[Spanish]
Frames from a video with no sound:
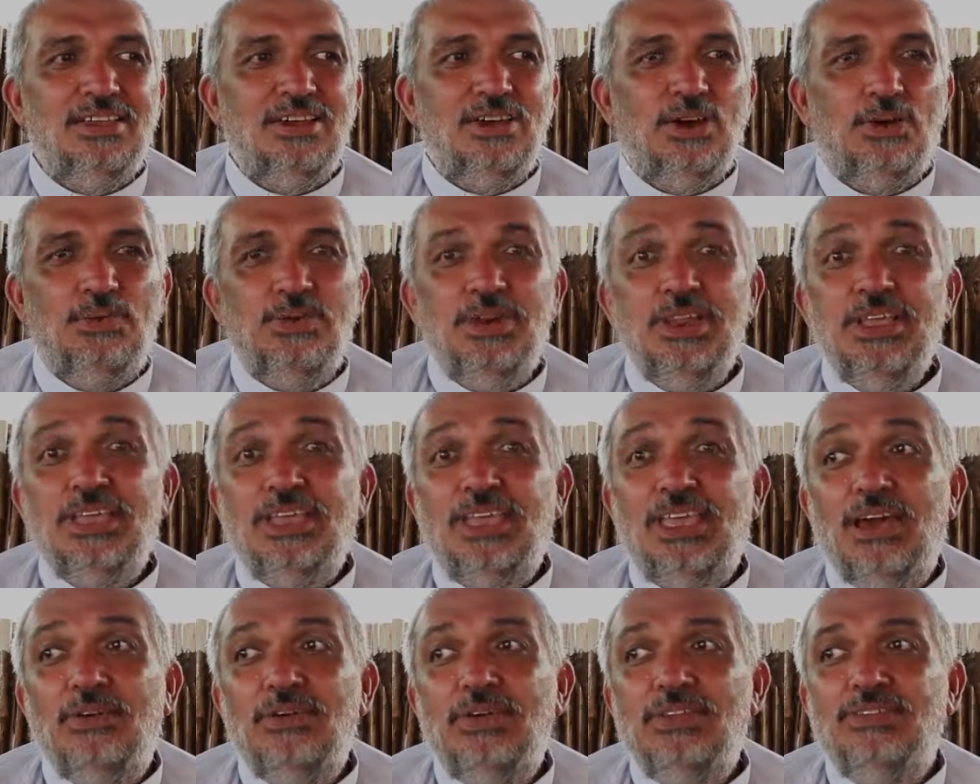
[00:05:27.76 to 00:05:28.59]
jóvenes
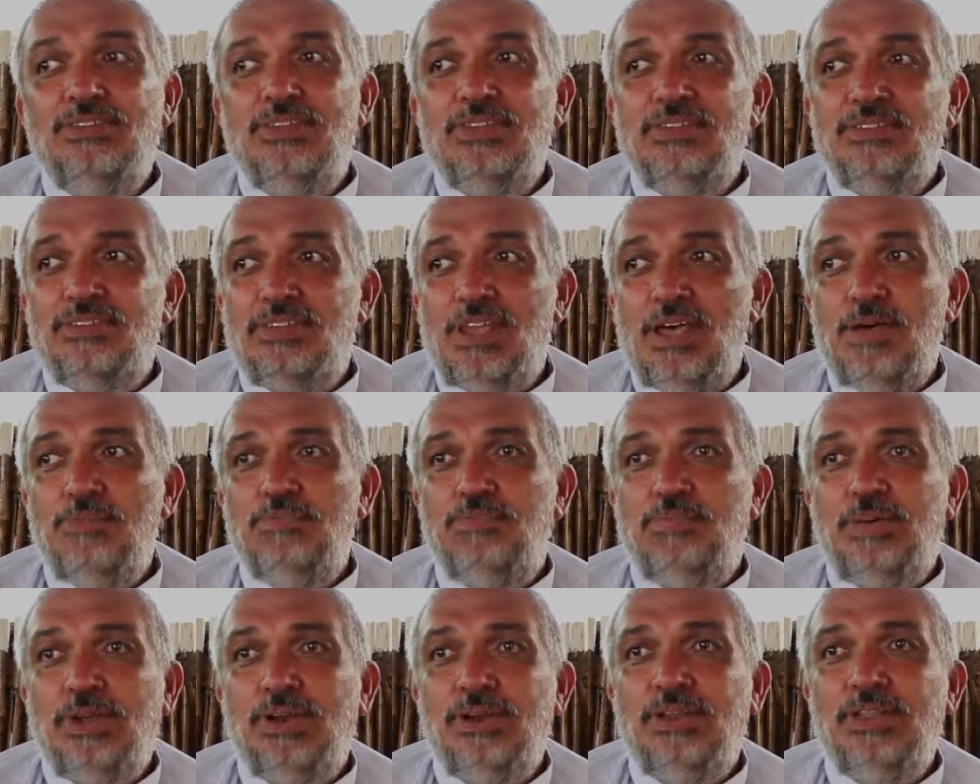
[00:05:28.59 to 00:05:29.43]
que a veces
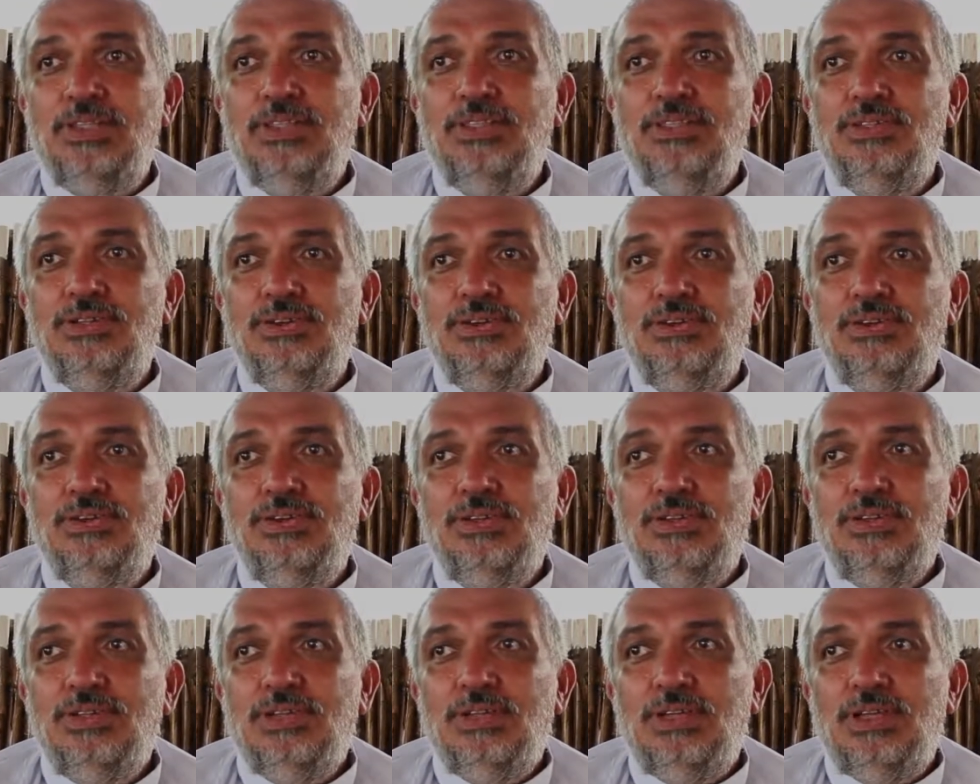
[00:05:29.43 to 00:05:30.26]
han
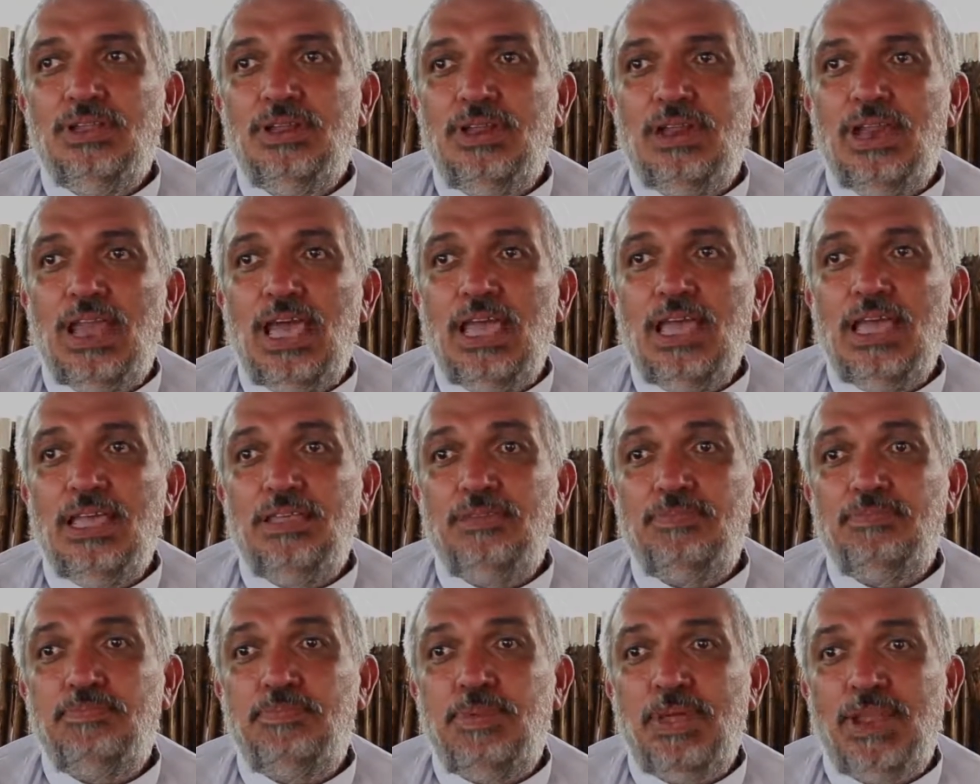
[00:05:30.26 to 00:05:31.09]
perdido la
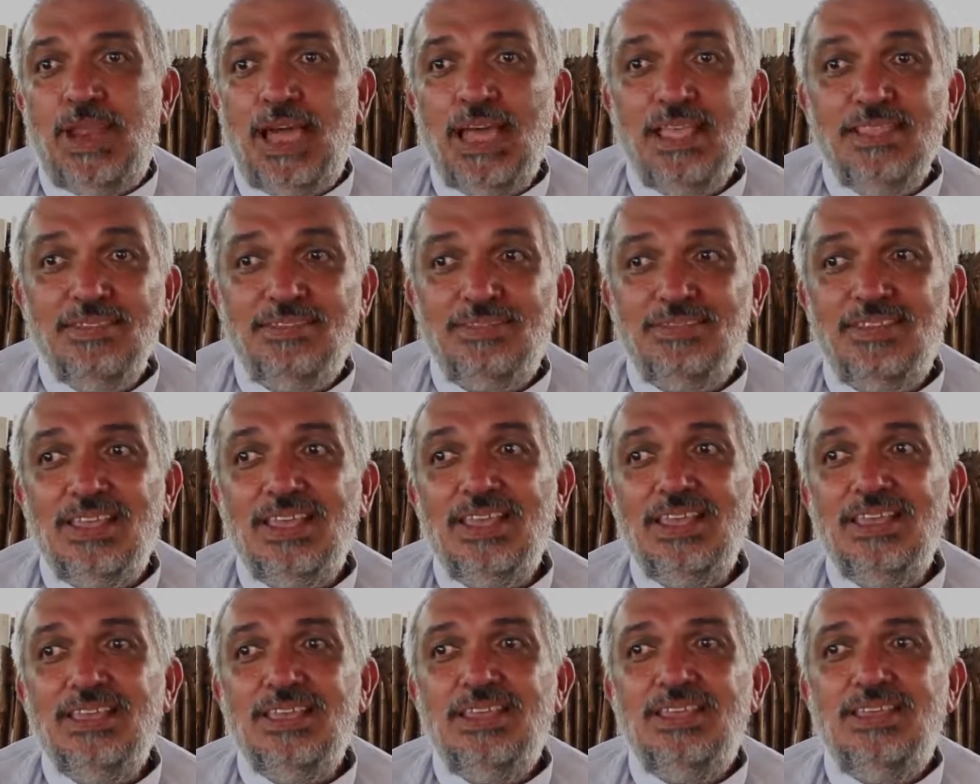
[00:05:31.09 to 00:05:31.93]

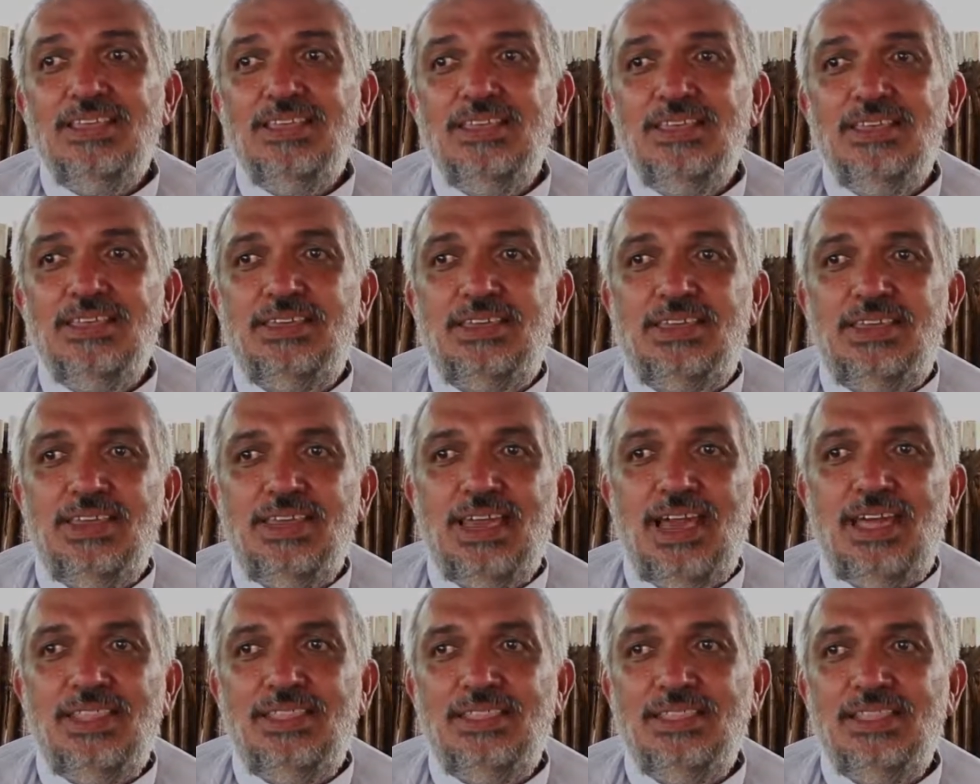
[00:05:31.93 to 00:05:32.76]
esperanza y
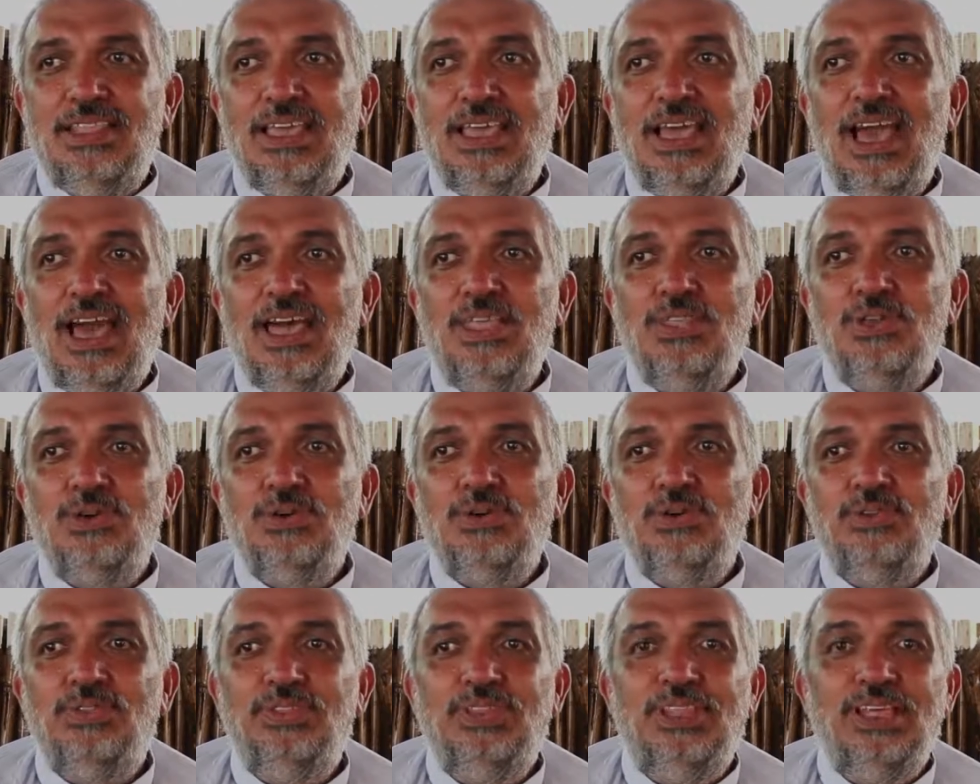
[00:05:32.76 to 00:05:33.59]
que han
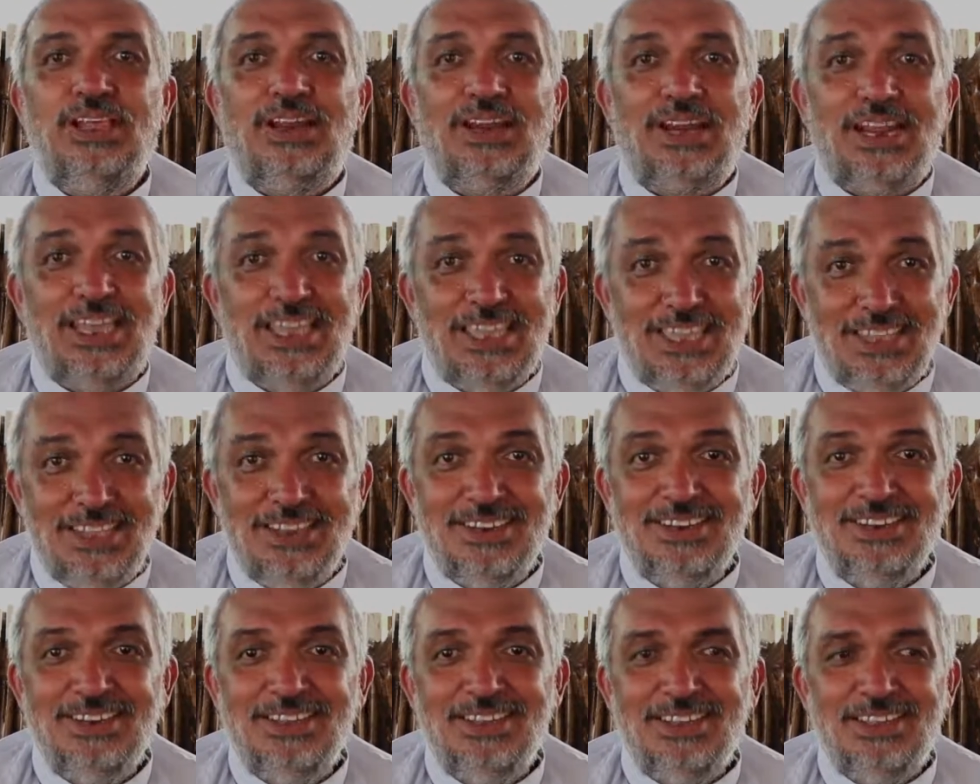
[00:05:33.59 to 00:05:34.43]
dejado de
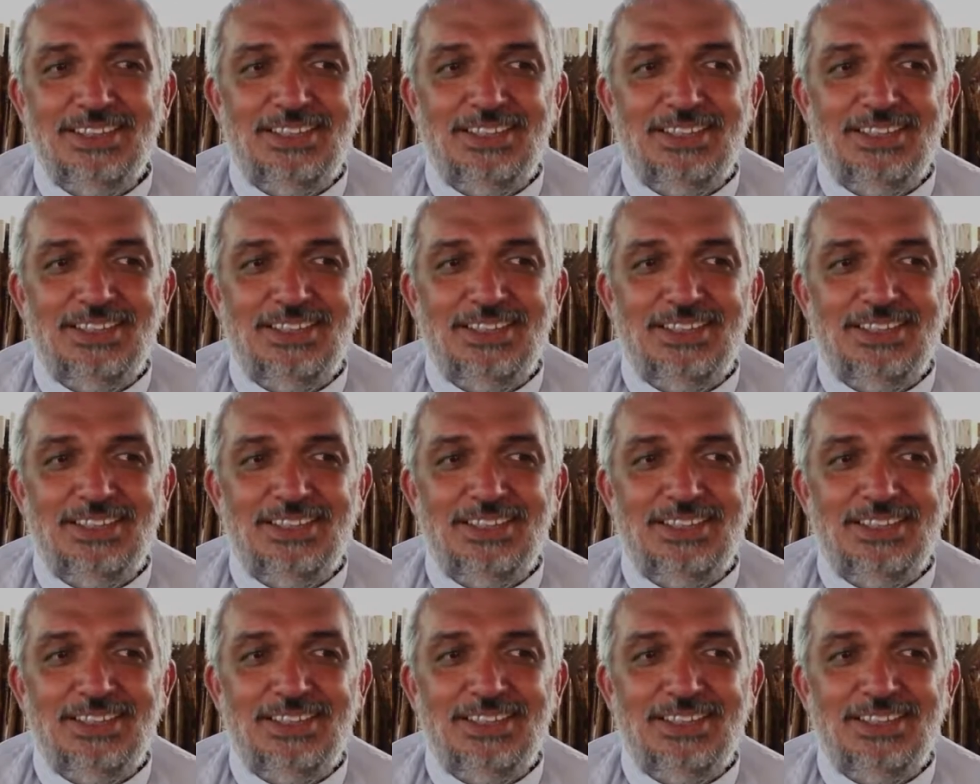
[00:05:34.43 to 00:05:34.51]
reír